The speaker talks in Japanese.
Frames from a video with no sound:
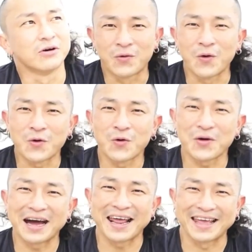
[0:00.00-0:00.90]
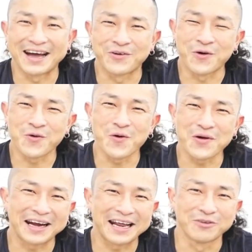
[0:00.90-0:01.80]
ゴーゴーカレーや
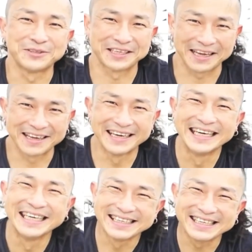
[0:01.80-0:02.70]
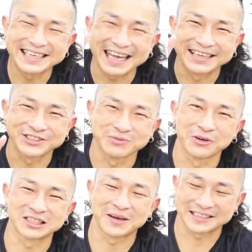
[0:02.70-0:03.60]
ゴーゴーカレーの店2軒注
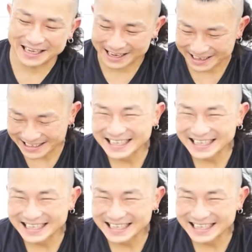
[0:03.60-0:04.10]
文しまして